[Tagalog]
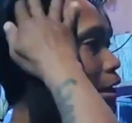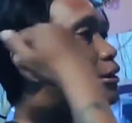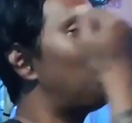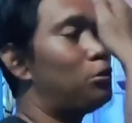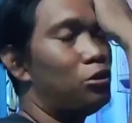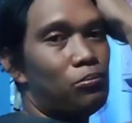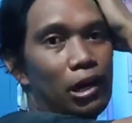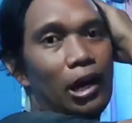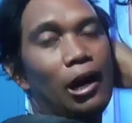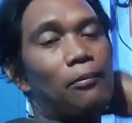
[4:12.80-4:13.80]
ito po yung
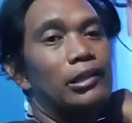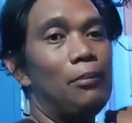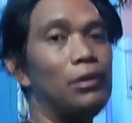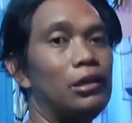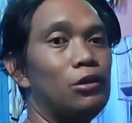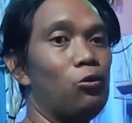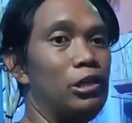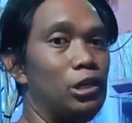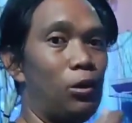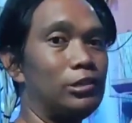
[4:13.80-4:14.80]
mga madaming
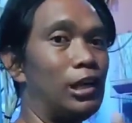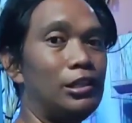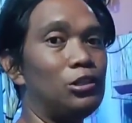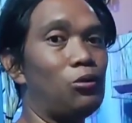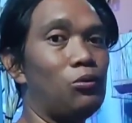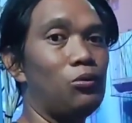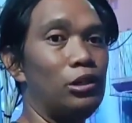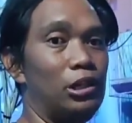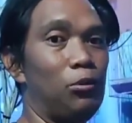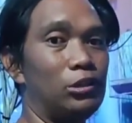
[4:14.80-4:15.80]
umiiwas sa ganitong
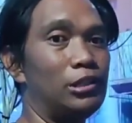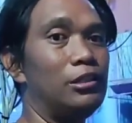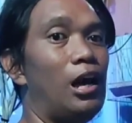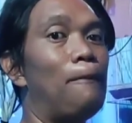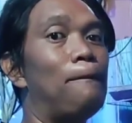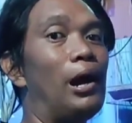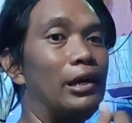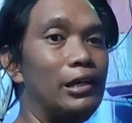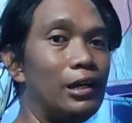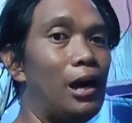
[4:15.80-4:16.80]
ibon kasi
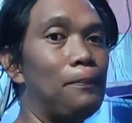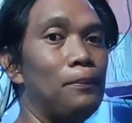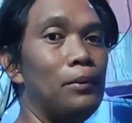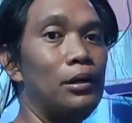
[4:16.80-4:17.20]
napakahirap